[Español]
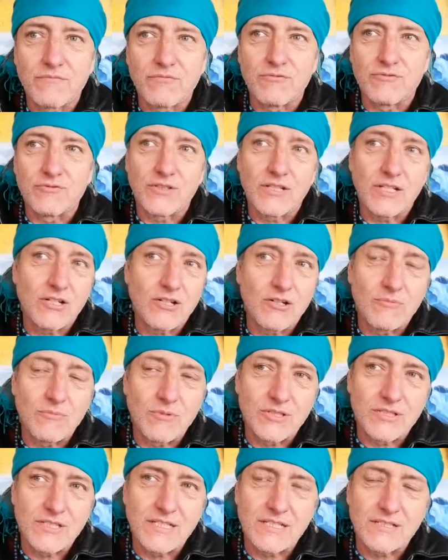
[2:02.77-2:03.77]
funcionan
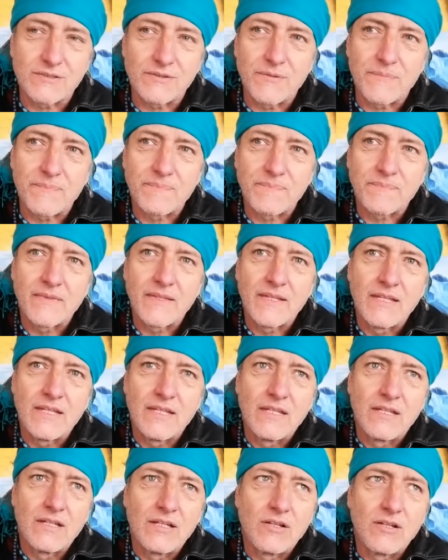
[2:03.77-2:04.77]
como hechizos.
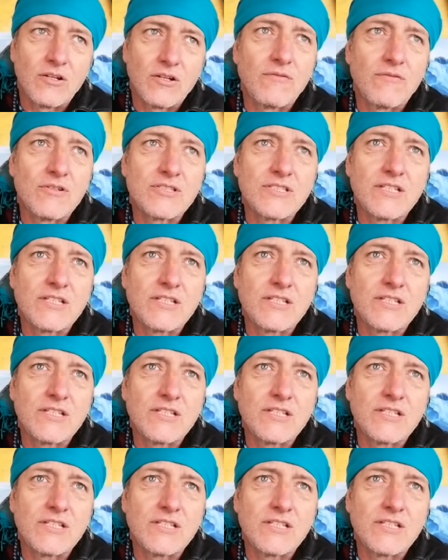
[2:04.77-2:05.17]
Los